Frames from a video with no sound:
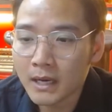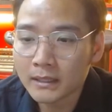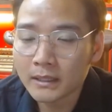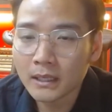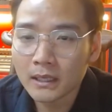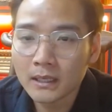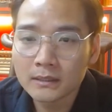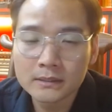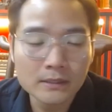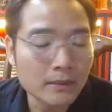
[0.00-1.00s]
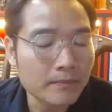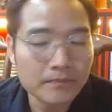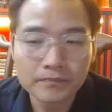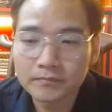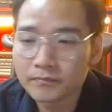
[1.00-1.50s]
bạn
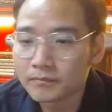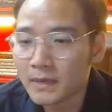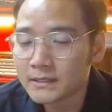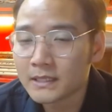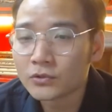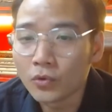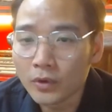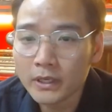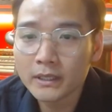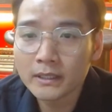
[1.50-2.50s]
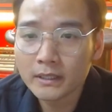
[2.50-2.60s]
bạn gia chủ ấy,